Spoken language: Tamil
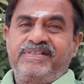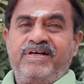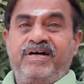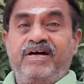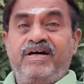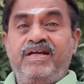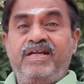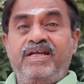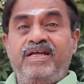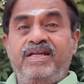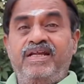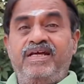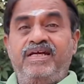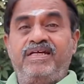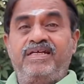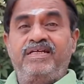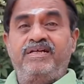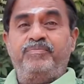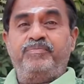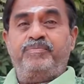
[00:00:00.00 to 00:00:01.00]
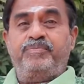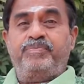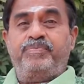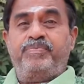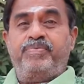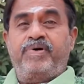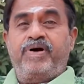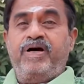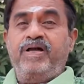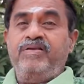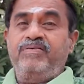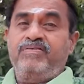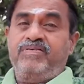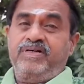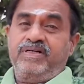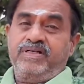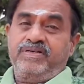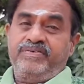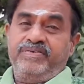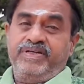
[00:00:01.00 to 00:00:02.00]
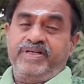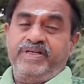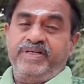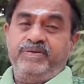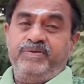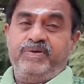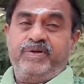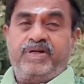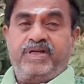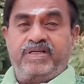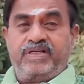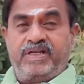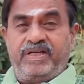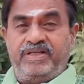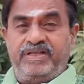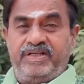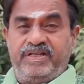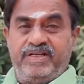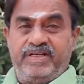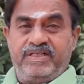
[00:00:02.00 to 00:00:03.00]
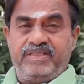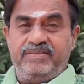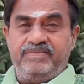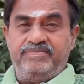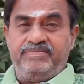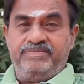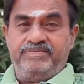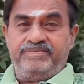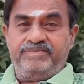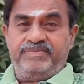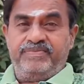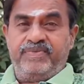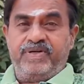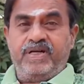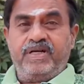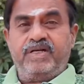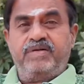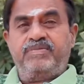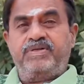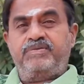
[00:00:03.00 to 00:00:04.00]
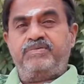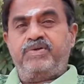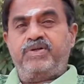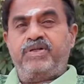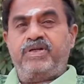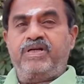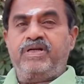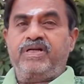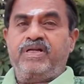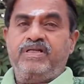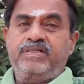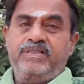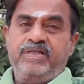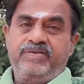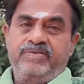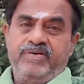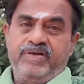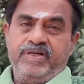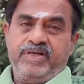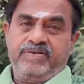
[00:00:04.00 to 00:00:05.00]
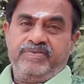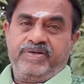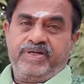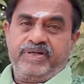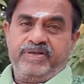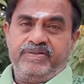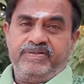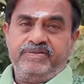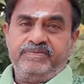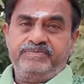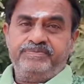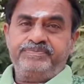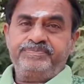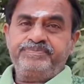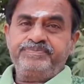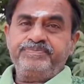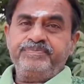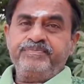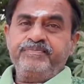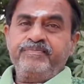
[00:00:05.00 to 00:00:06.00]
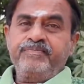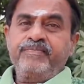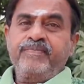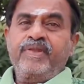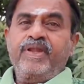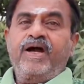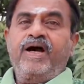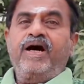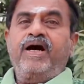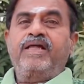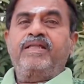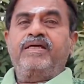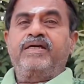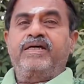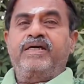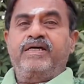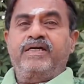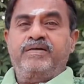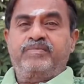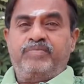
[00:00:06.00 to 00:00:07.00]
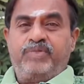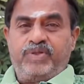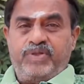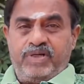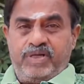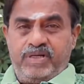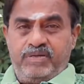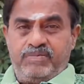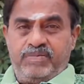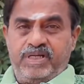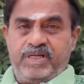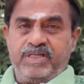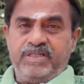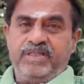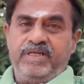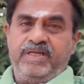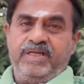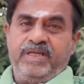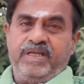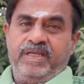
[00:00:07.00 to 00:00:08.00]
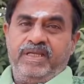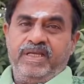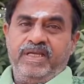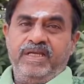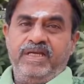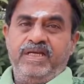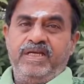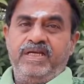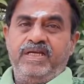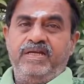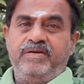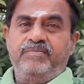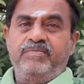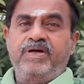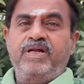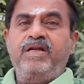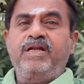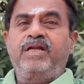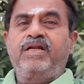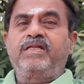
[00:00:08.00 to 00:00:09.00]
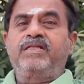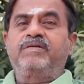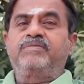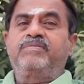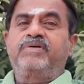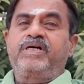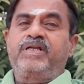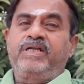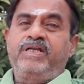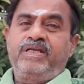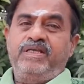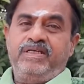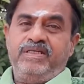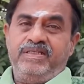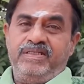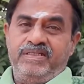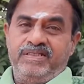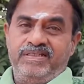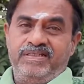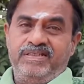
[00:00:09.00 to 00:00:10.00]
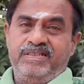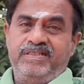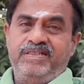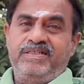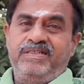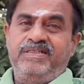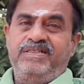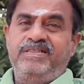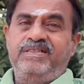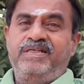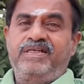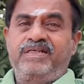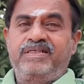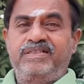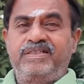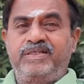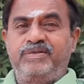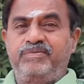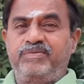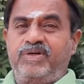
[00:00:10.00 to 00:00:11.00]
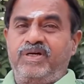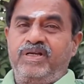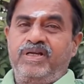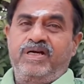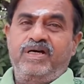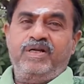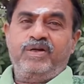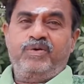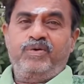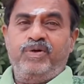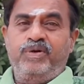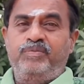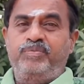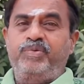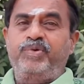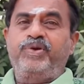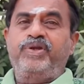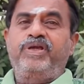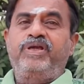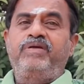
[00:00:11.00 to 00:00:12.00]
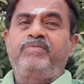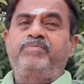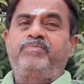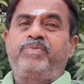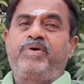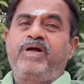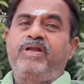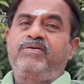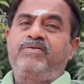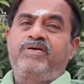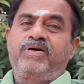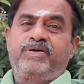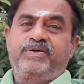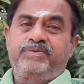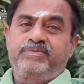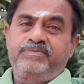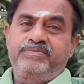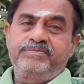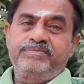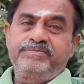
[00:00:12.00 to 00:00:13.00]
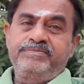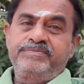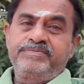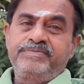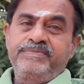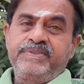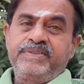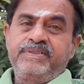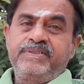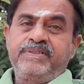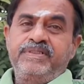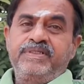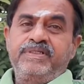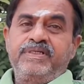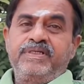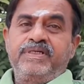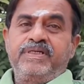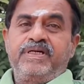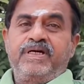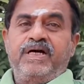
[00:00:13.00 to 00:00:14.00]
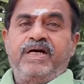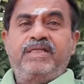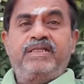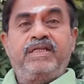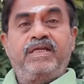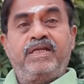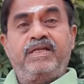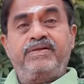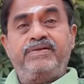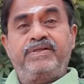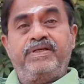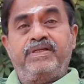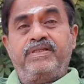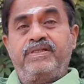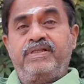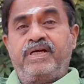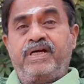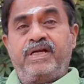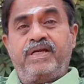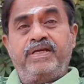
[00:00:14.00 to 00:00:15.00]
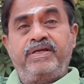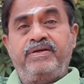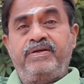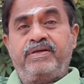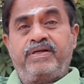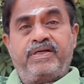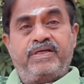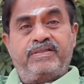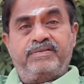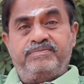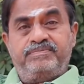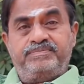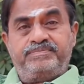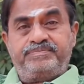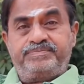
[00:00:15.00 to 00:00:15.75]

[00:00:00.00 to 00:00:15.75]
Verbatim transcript: காலையில் பால் வாங்க வேண்டிய ஒரு கட்டாயம் எனக்கு வழக்கமாக முதல் நாள் ராத்திரி வாங்குகிற வழக்கம் அதை முத நாள் மறந்த அன்னைக்கு மறுநாள் இந்த மாதிரி அஞ்சரை அஞ்சே முக்கால் ஆறுக்குள்ளே போய் பால் வாங்கணும் அந்த நேரம் எந்த கடையும் இருக்காது